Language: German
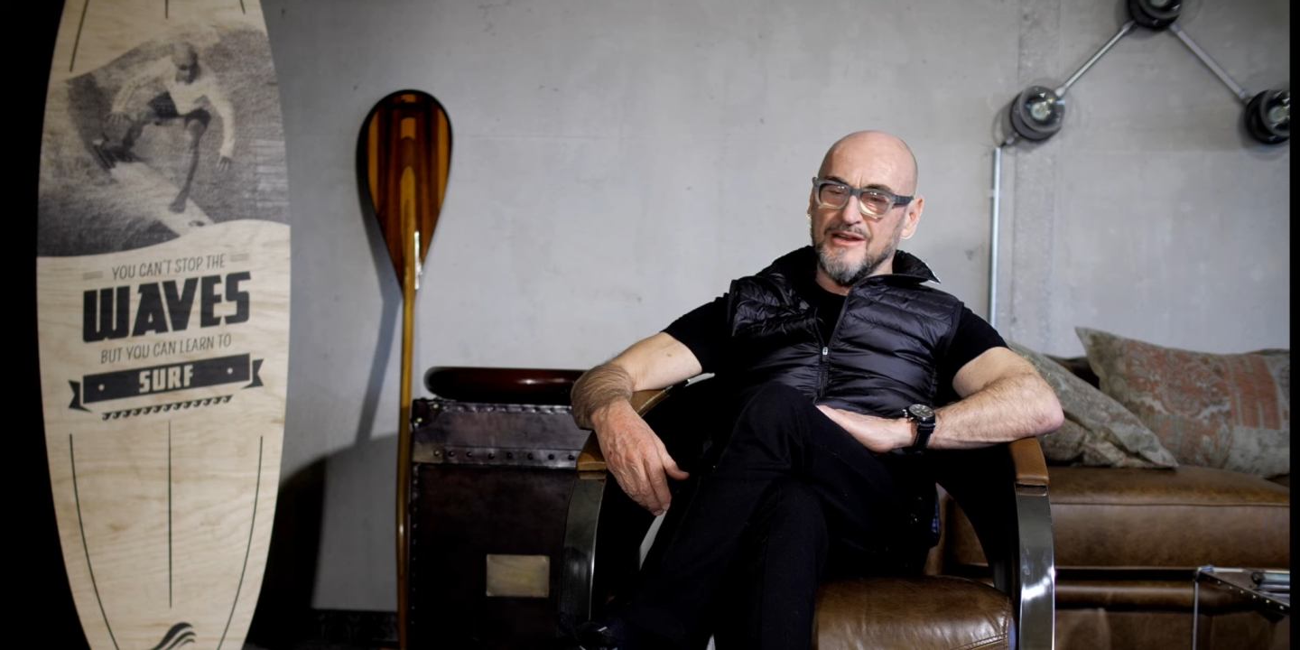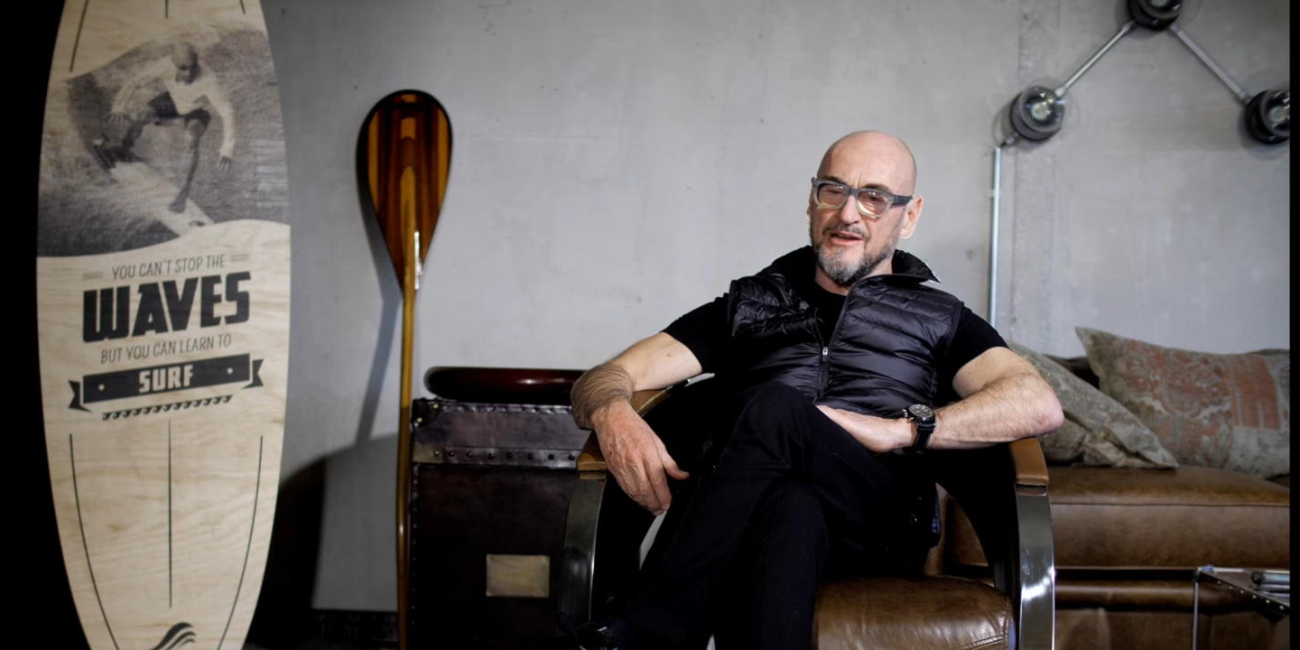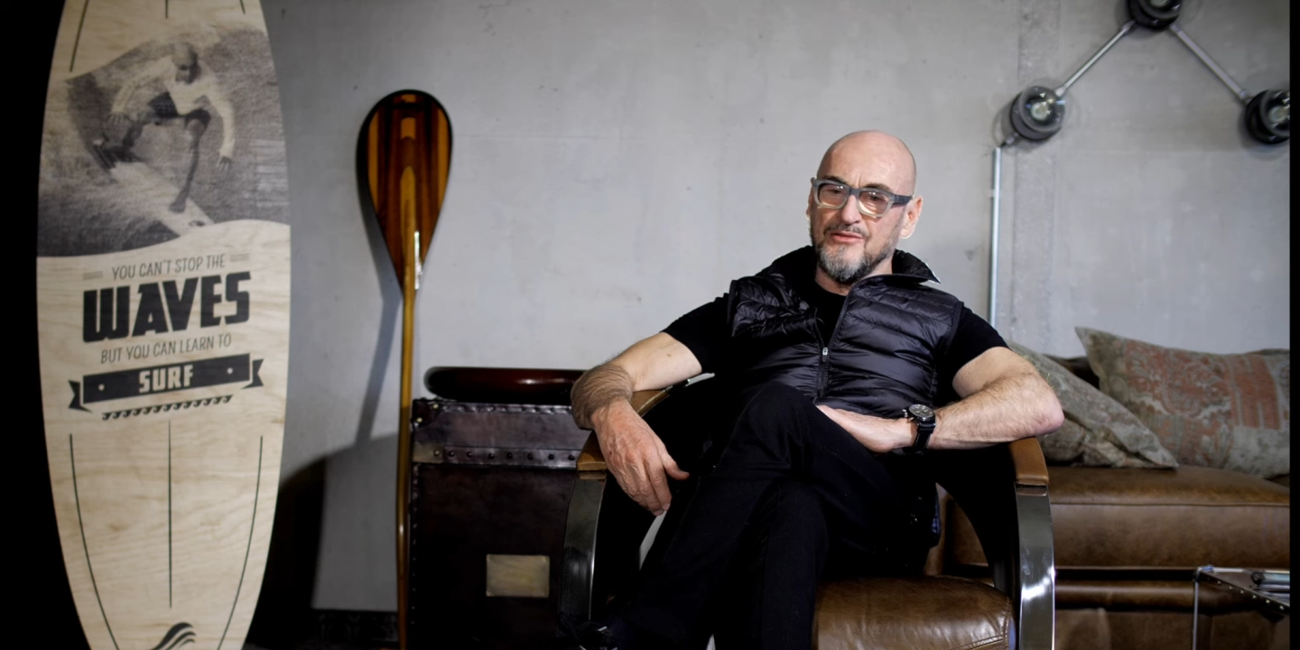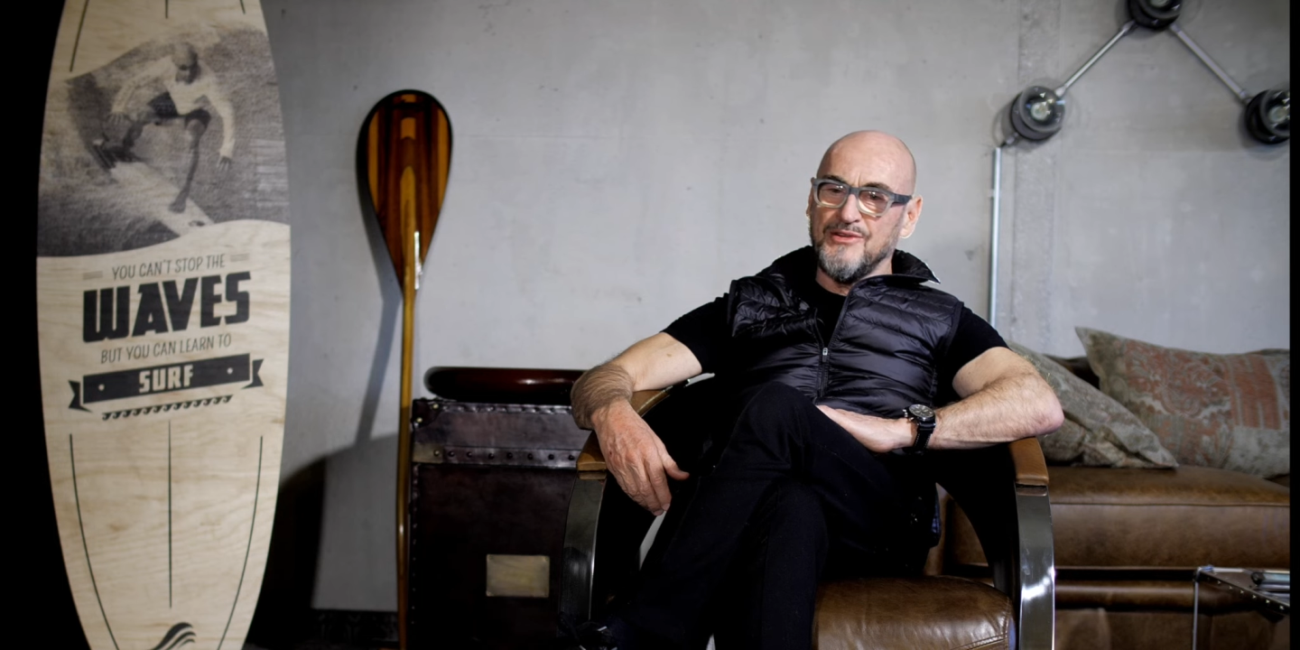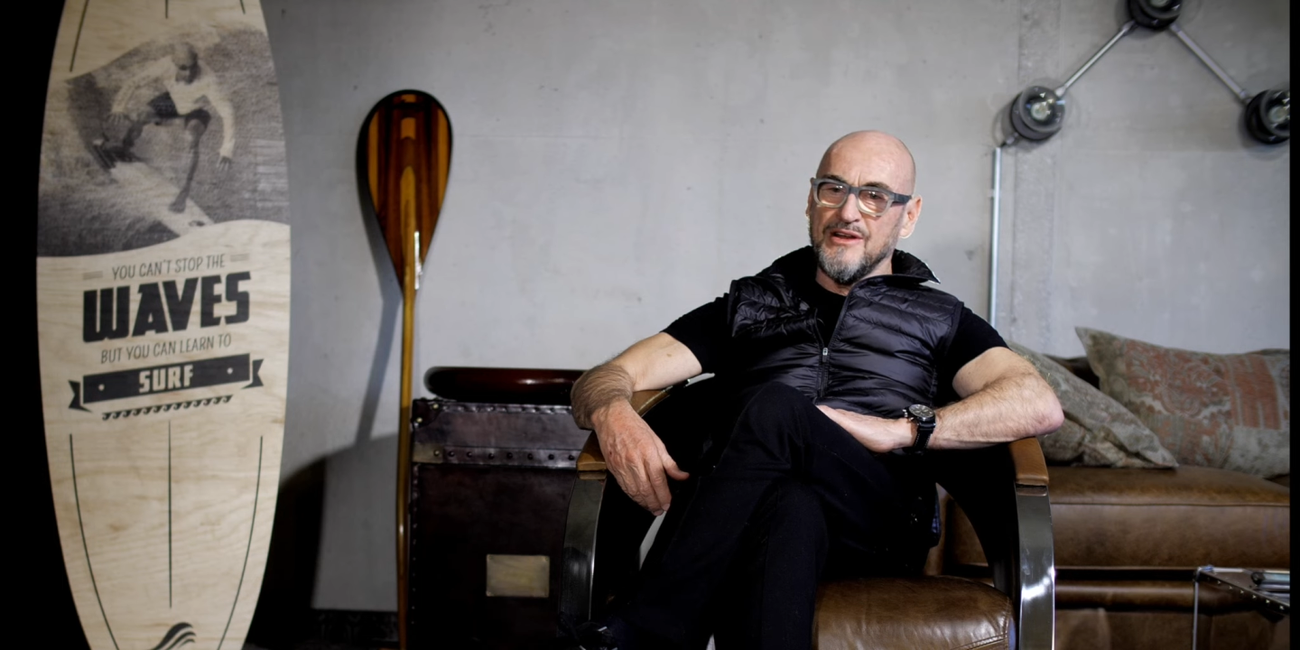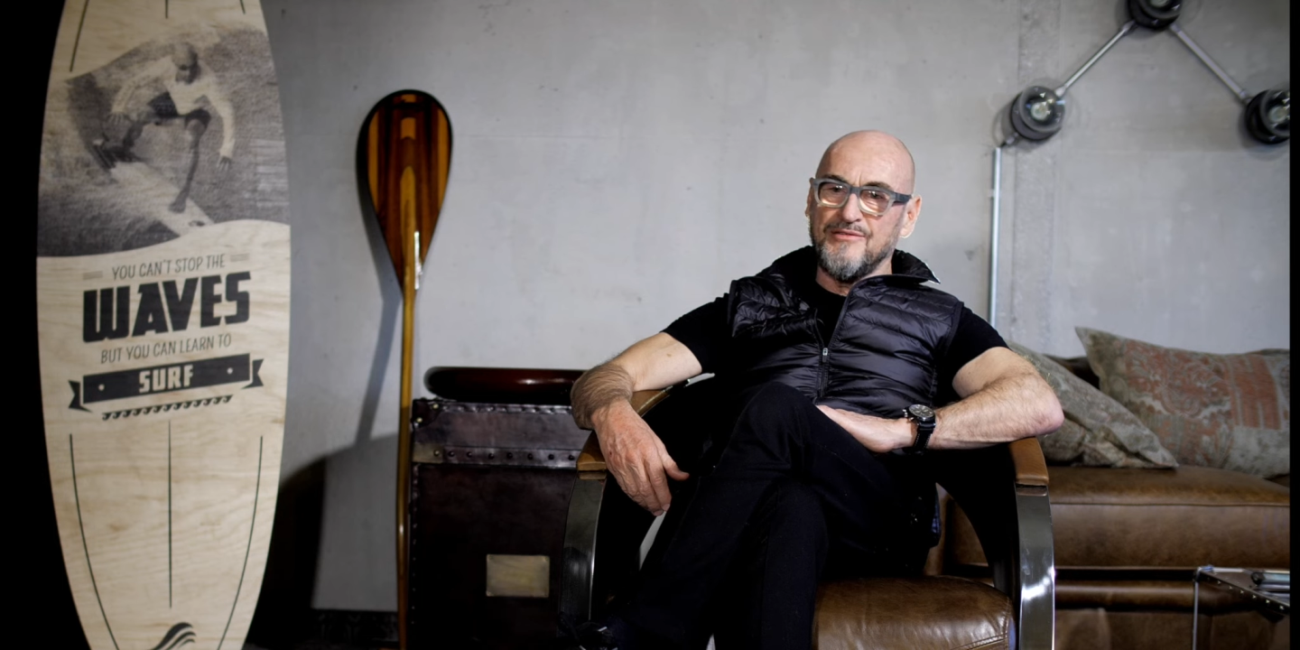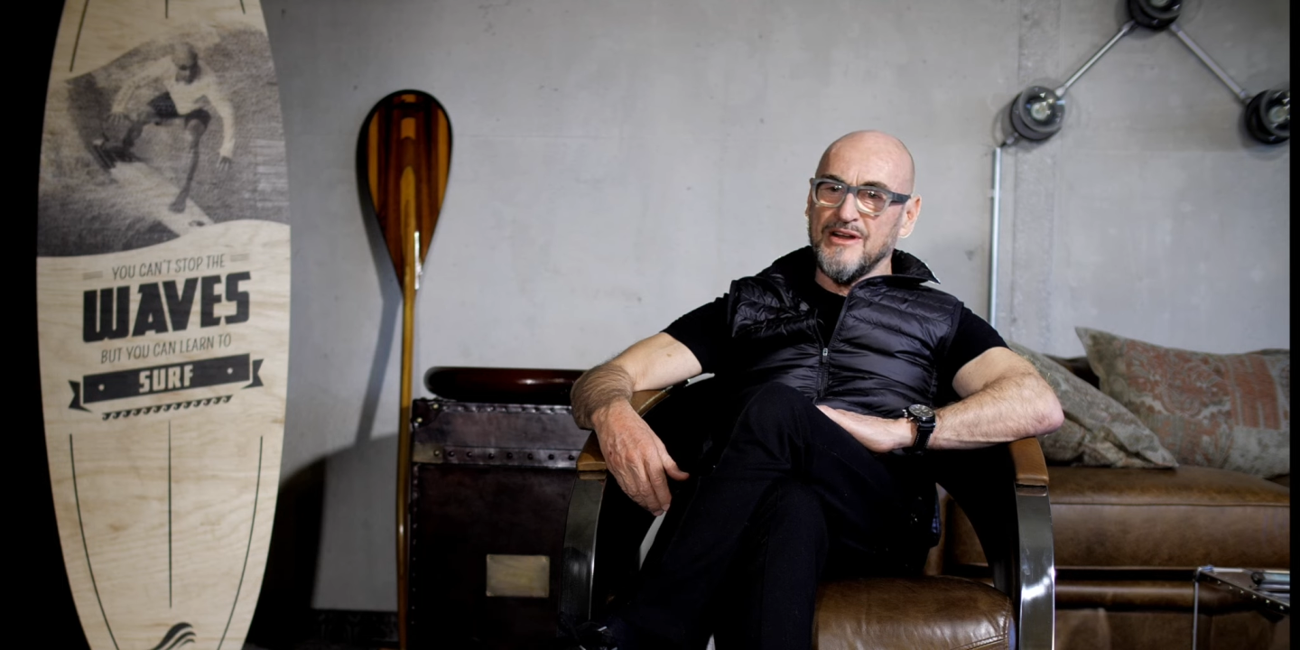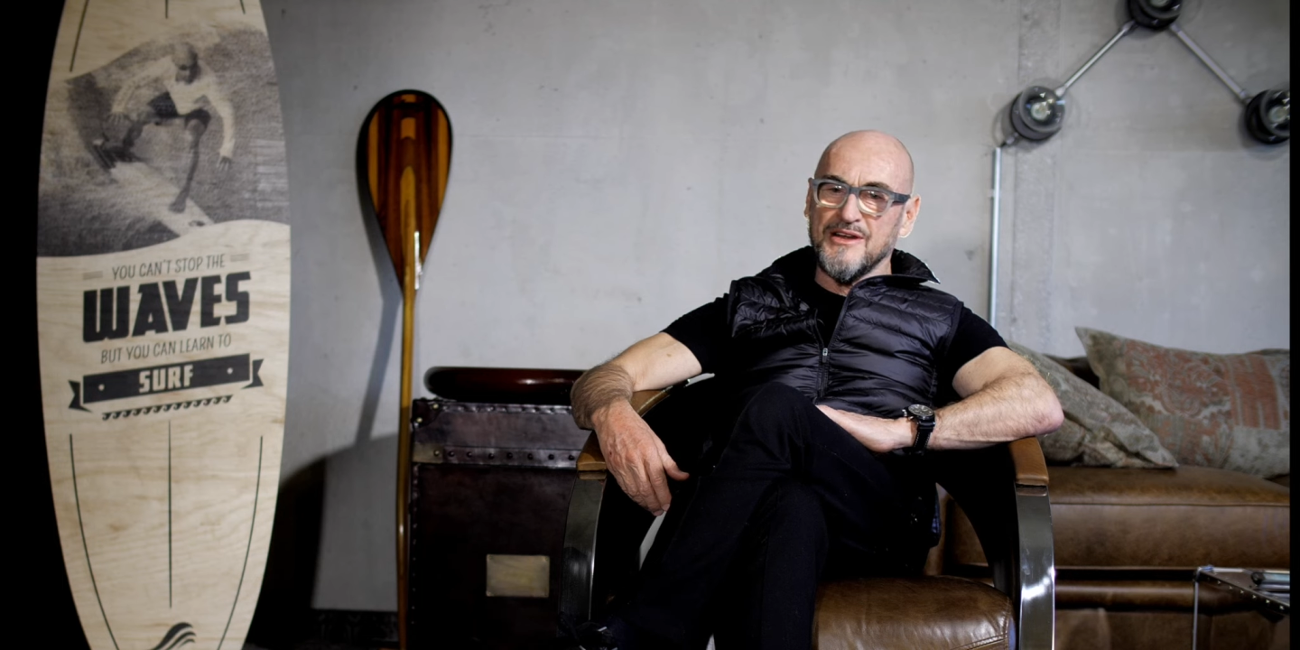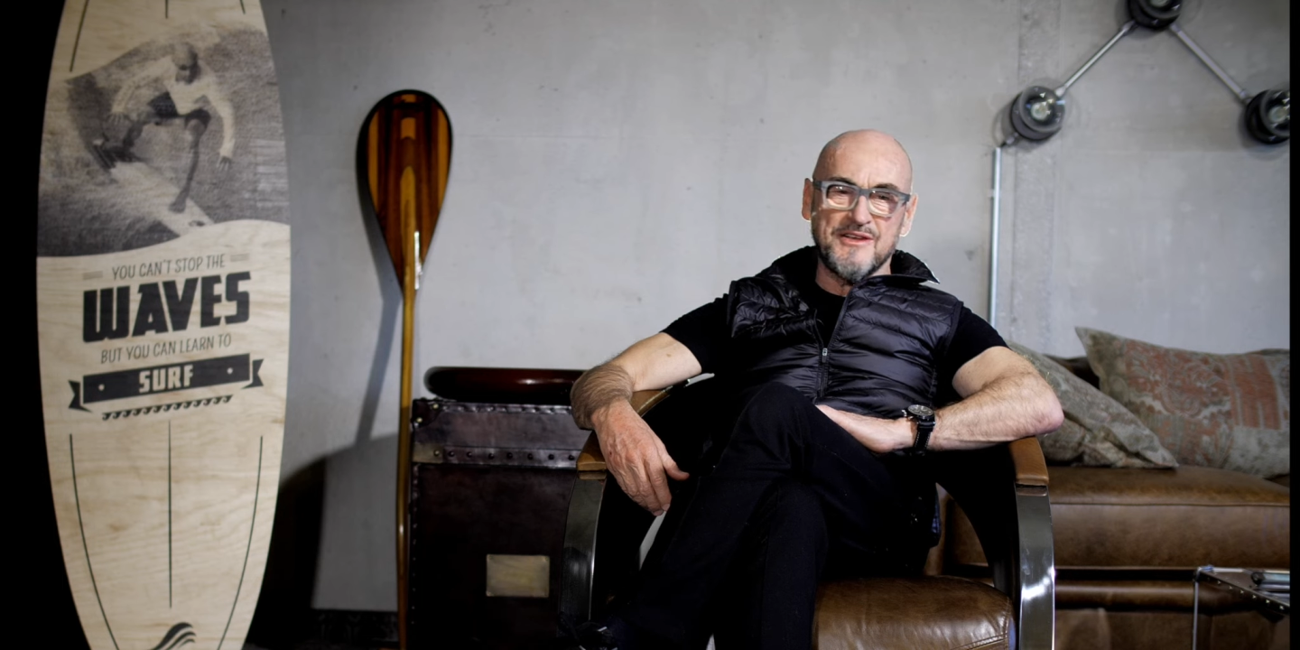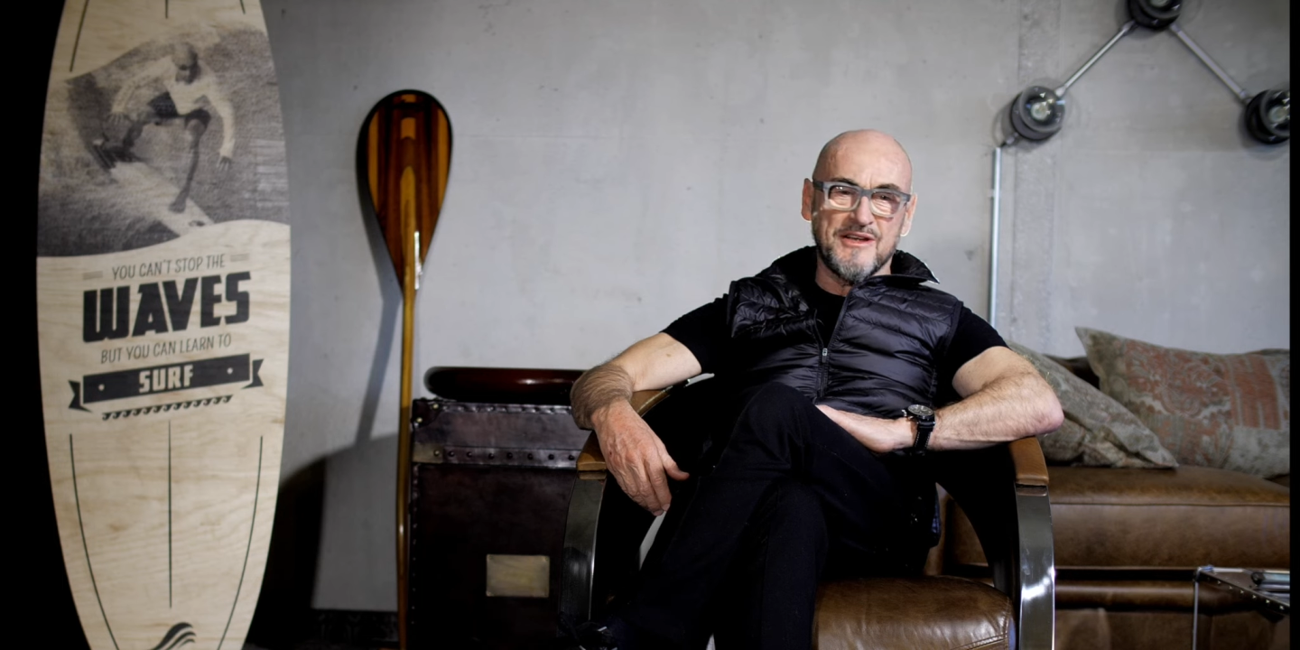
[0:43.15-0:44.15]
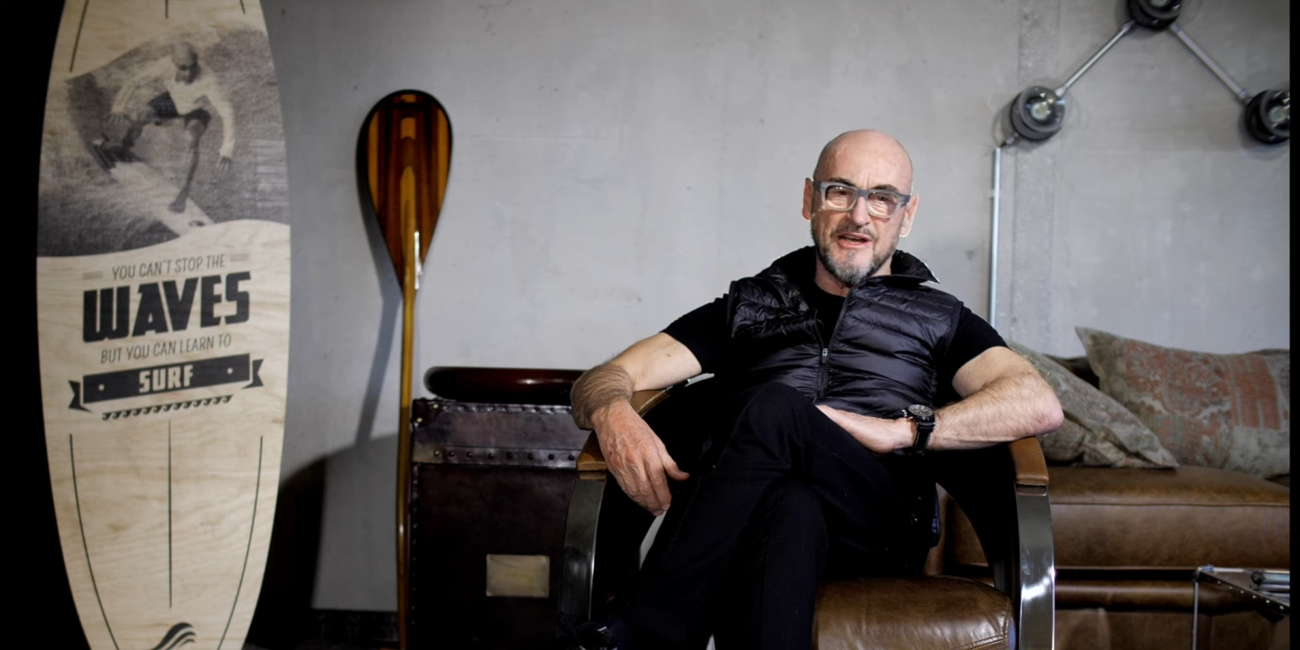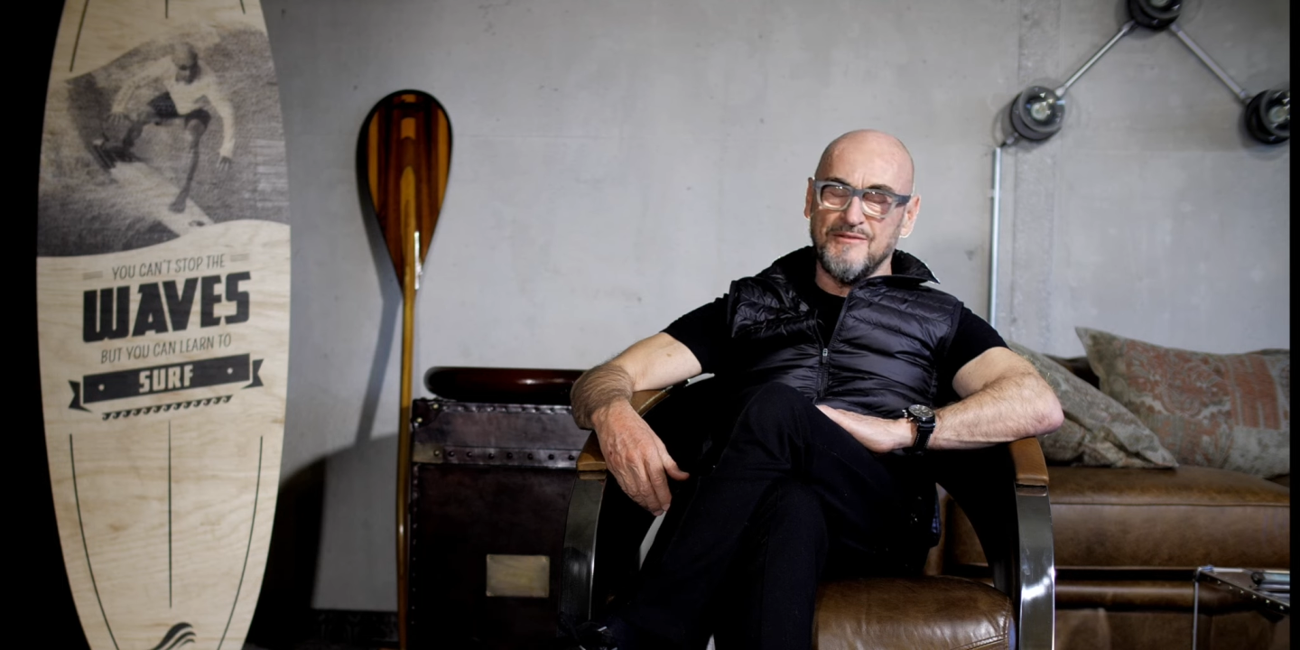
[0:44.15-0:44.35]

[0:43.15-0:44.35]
eine Vielfältigkeit